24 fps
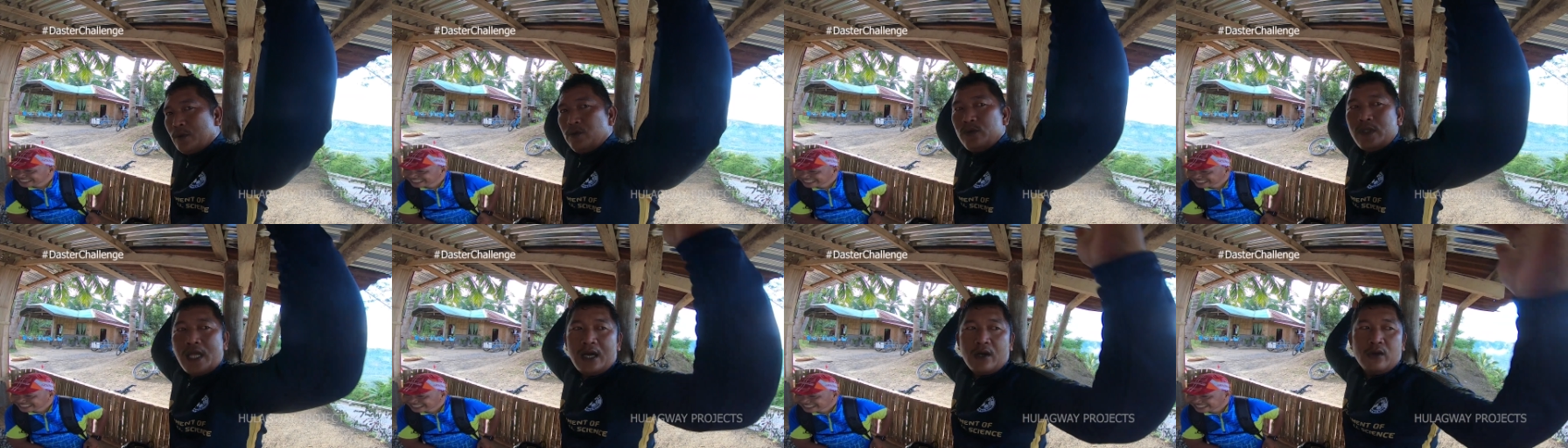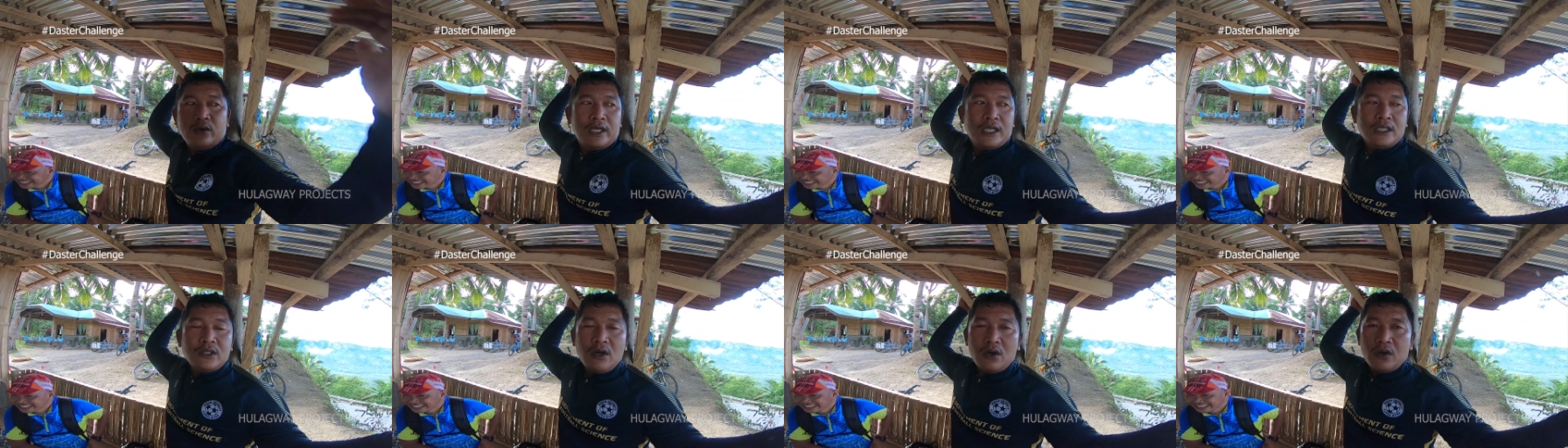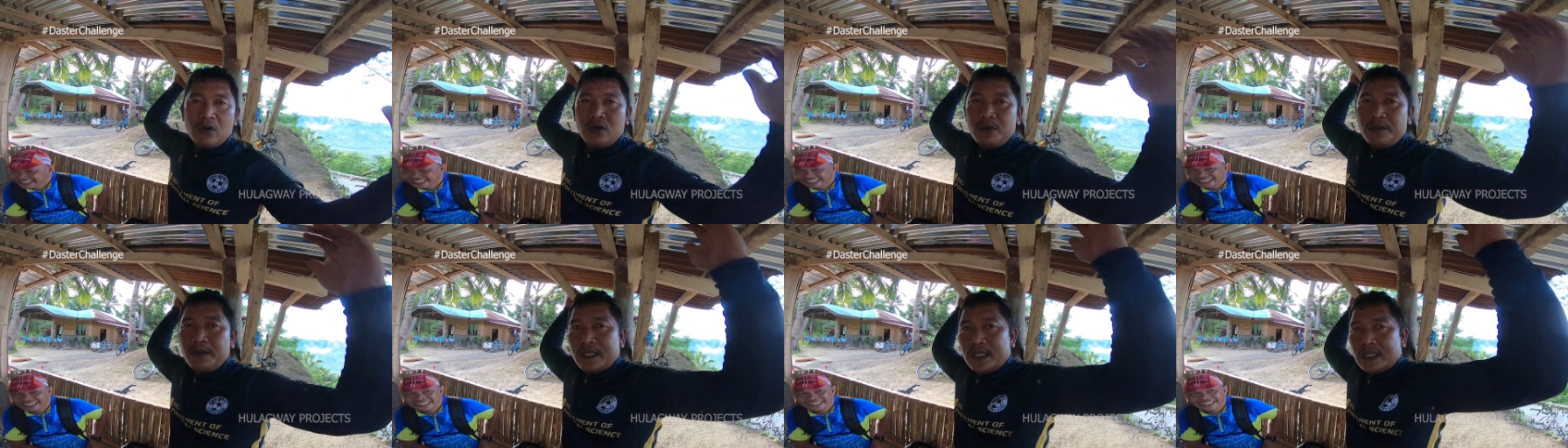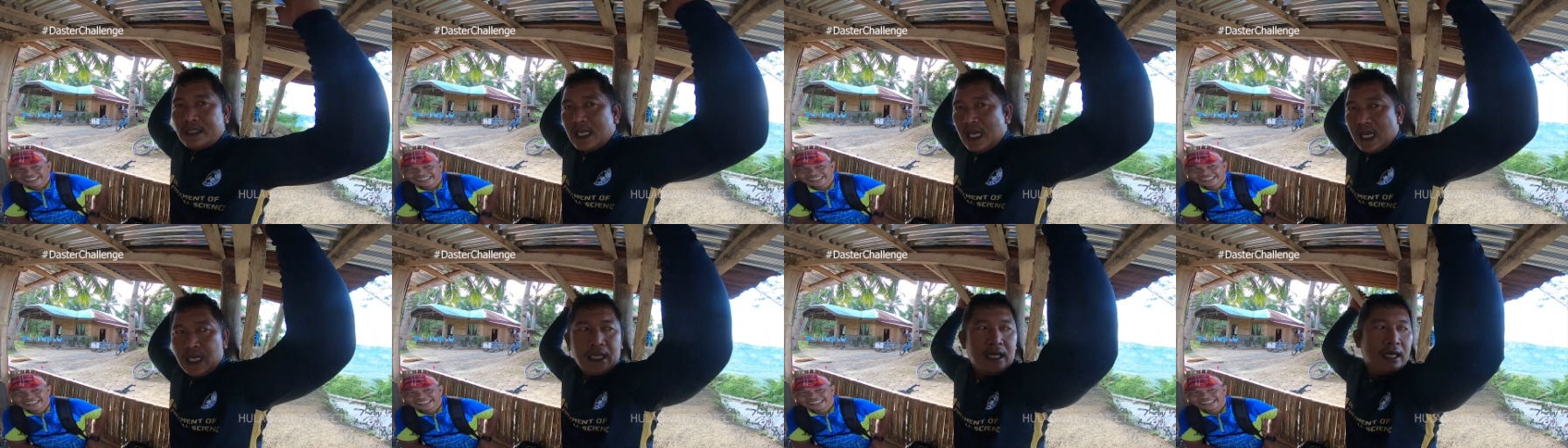Pumunta ako dito, ako lang
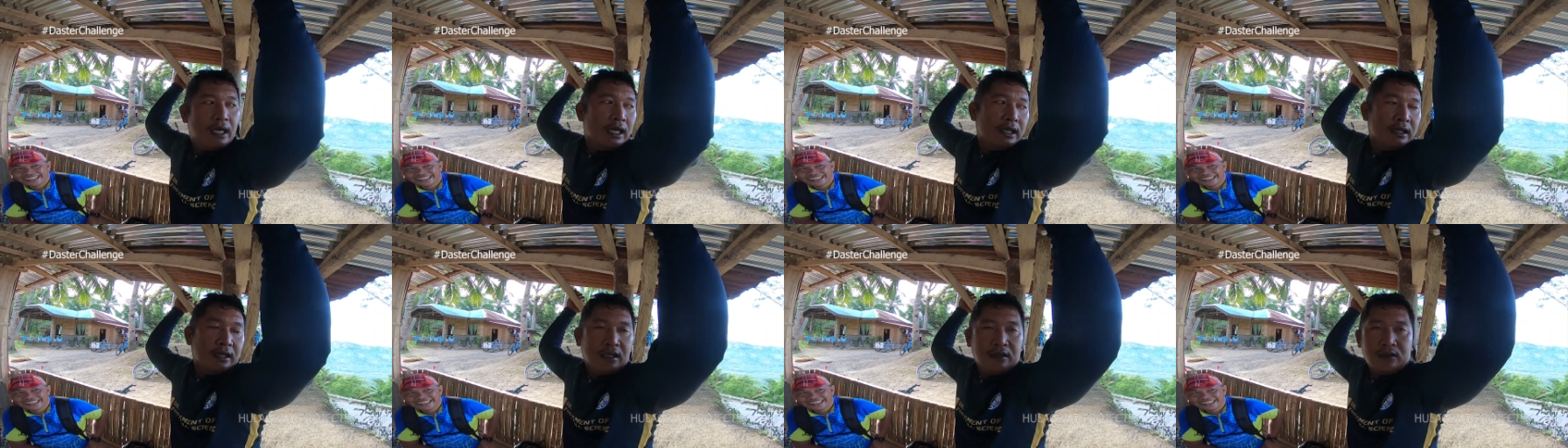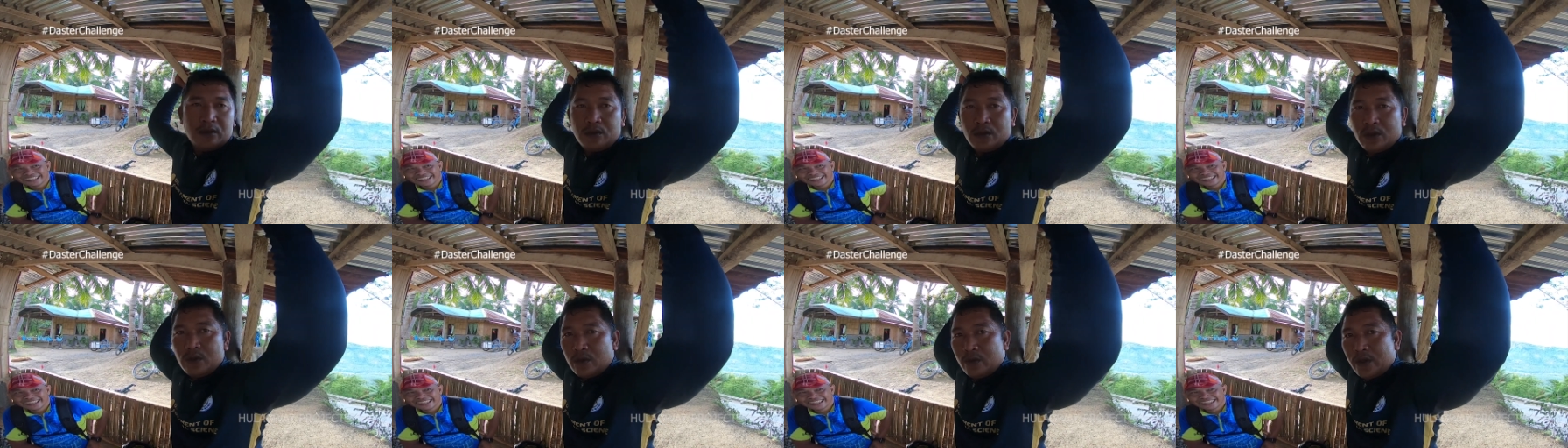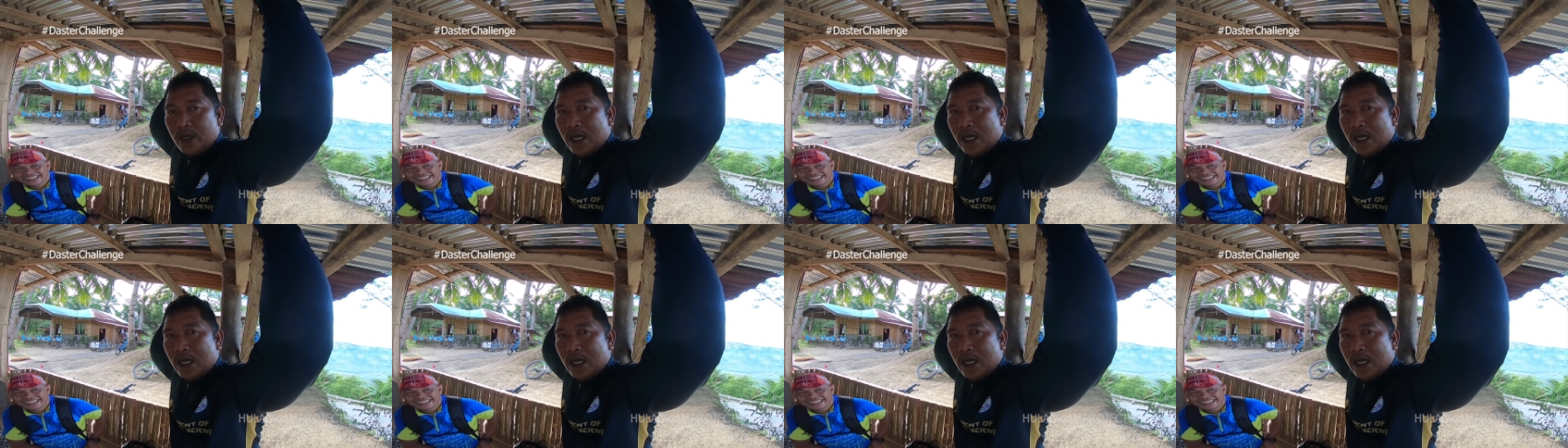mag-isa eh. Nakyat ko tong